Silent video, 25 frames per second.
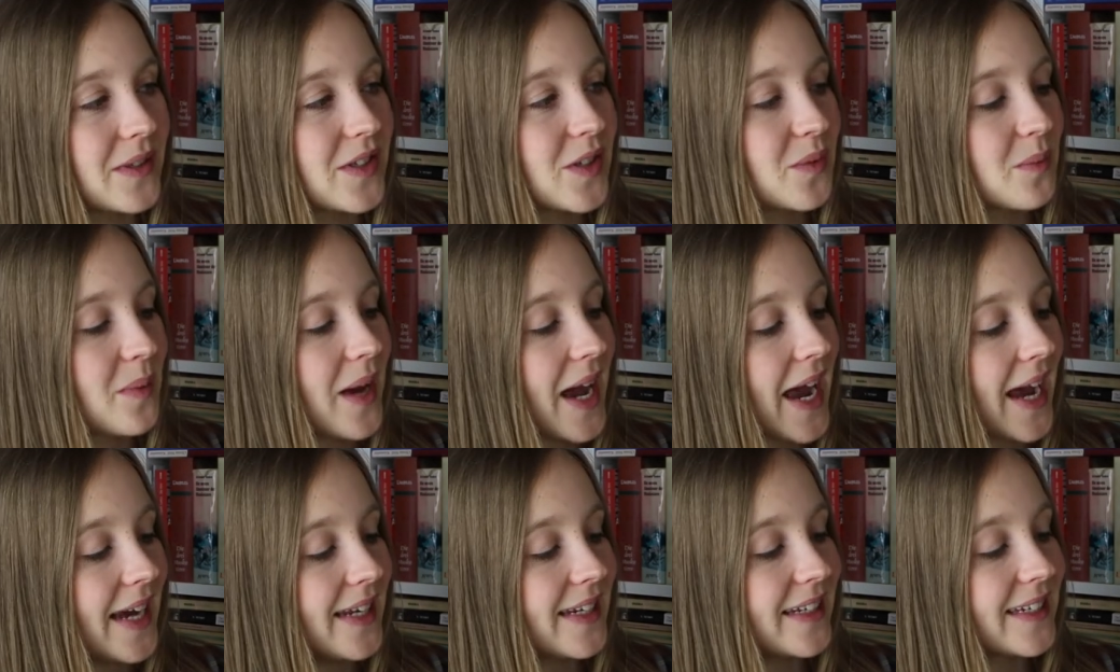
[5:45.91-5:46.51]
Zum
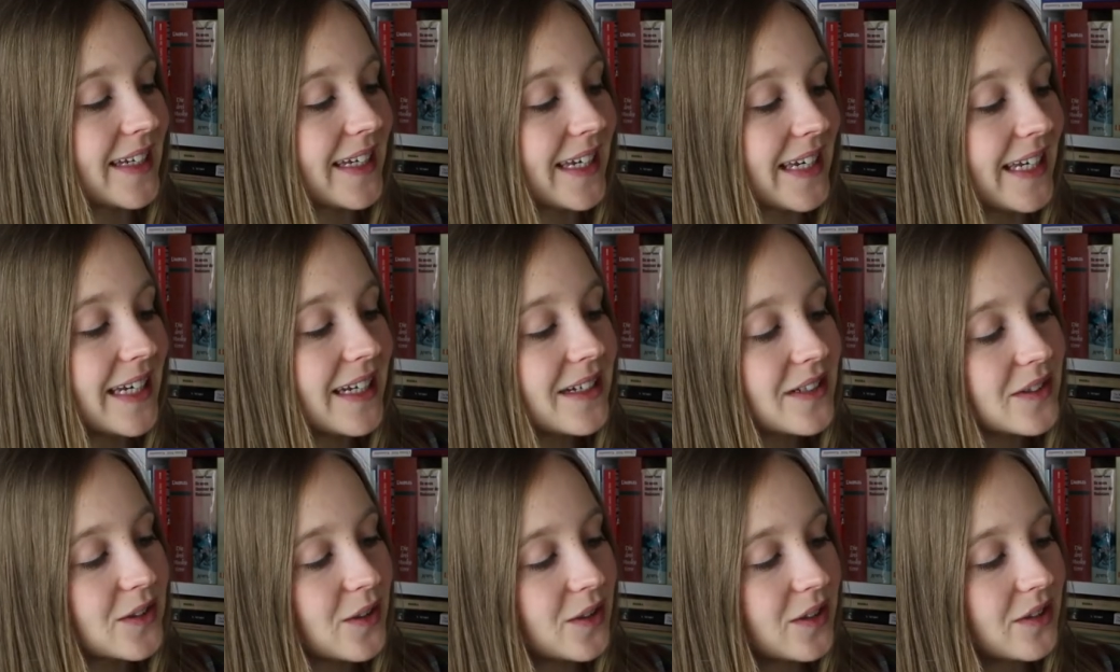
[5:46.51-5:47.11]
einen
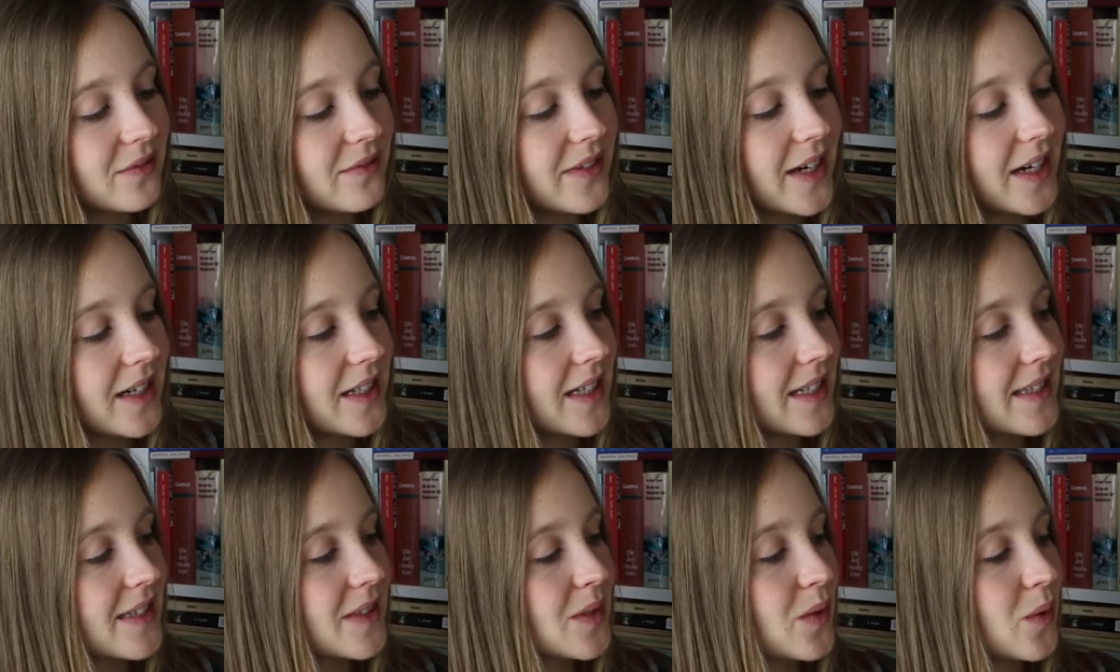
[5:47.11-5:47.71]

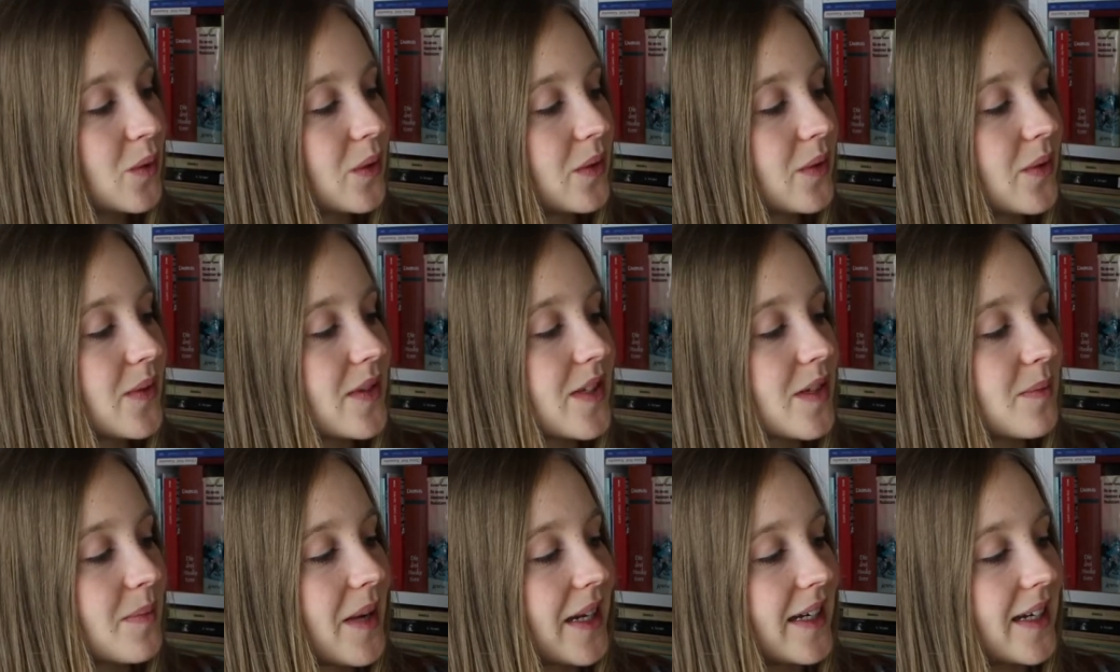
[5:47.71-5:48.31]
Regentonnenvariationen und
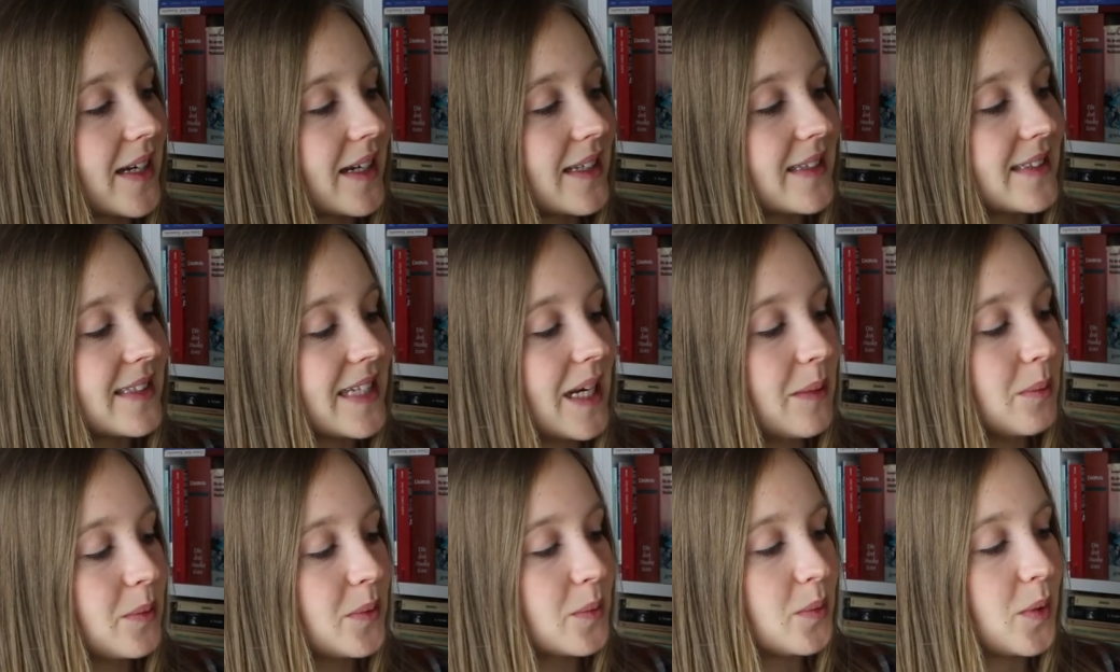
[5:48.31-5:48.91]
zum anderen
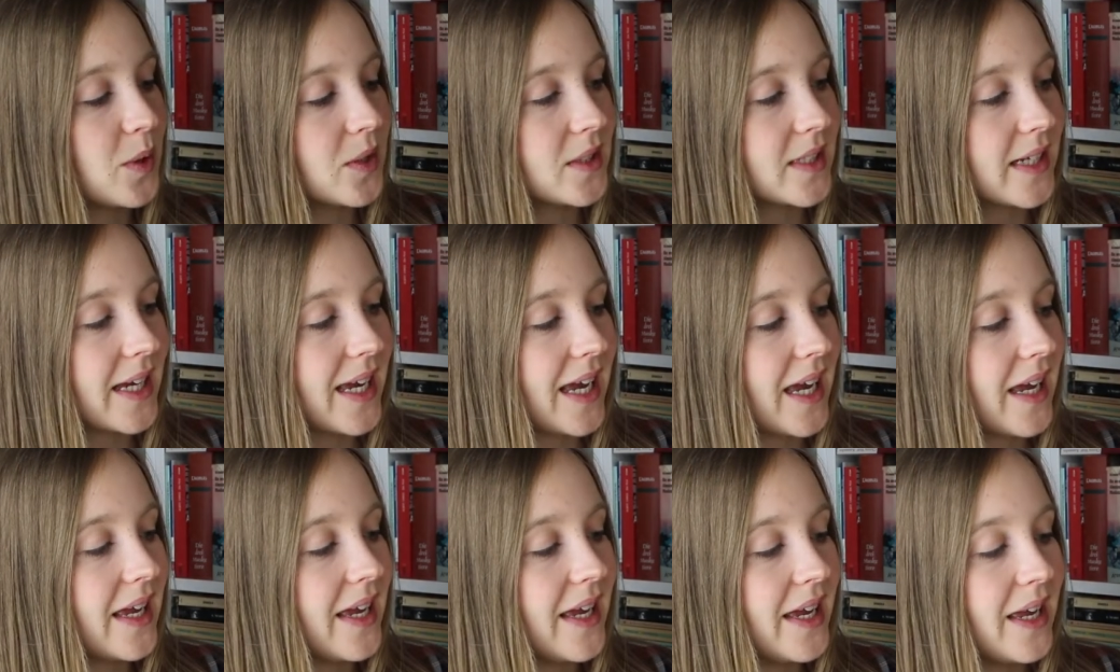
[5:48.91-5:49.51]
Selbstporträt